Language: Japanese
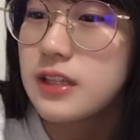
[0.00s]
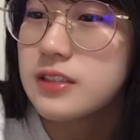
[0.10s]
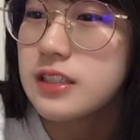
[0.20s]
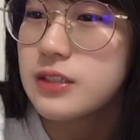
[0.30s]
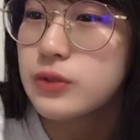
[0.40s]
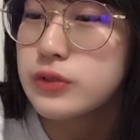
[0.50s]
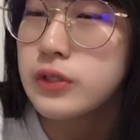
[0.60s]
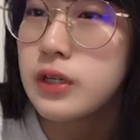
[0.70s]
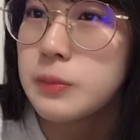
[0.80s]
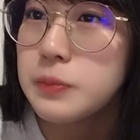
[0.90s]
らさあそうなこ
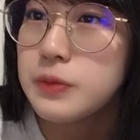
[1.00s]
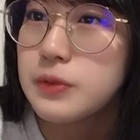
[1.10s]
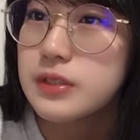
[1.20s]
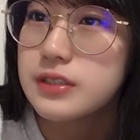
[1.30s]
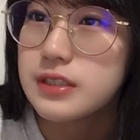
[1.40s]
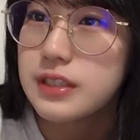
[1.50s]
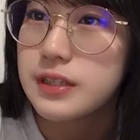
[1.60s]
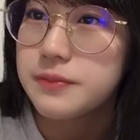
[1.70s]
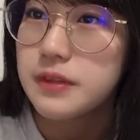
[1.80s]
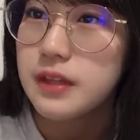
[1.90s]
さんね卒業発
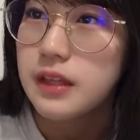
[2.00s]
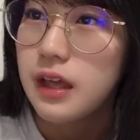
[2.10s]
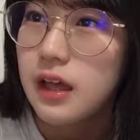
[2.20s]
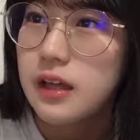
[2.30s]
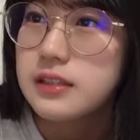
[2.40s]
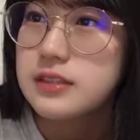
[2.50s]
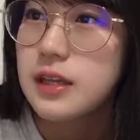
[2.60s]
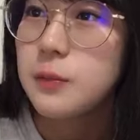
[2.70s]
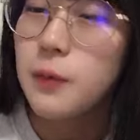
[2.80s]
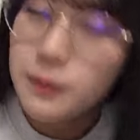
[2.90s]
表ですね
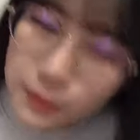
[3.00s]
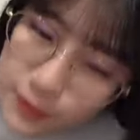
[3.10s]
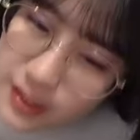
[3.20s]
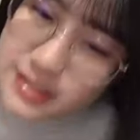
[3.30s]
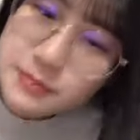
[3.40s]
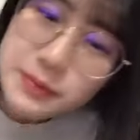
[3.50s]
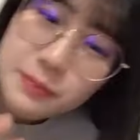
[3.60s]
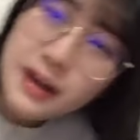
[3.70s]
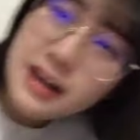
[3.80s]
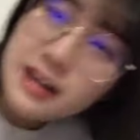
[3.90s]
あ
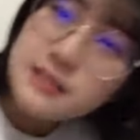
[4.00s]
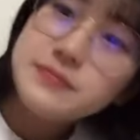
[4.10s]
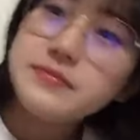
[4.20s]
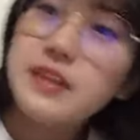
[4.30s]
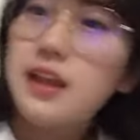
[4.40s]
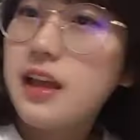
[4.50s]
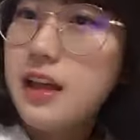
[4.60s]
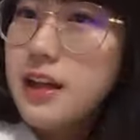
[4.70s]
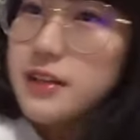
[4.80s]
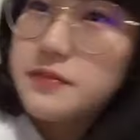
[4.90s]
もう6月メンバーが1